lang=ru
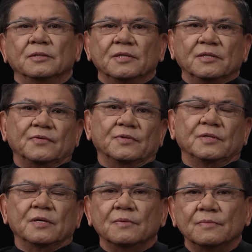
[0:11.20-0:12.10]

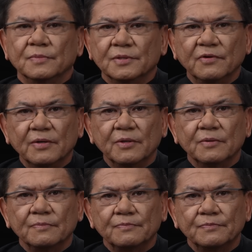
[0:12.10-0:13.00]
здравствуйте с
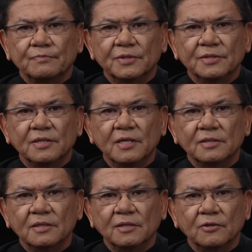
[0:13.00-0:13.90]
вами
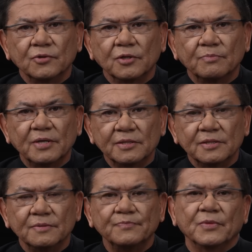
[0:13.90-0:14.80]
председатель народной
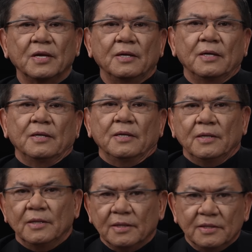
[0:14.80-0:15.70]
партии
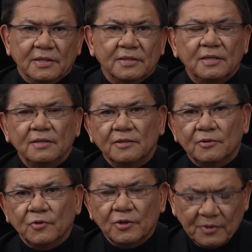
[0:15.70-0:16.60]
казахстана
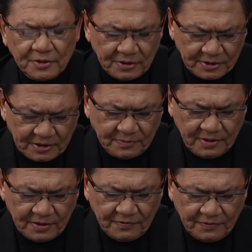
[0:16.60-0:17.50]
ермухамед
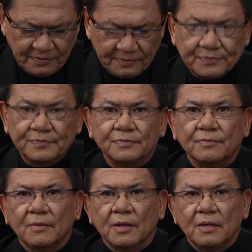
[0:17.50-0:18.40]
иртызбаев
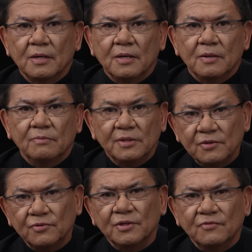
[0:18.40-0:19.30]
мы
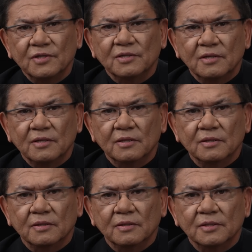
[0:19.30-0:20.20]
сегодня
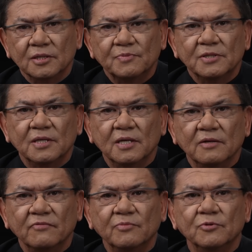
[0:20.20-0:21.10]
вышли со
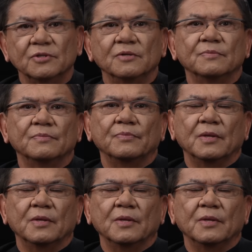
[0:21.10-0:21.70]
специальным выпуском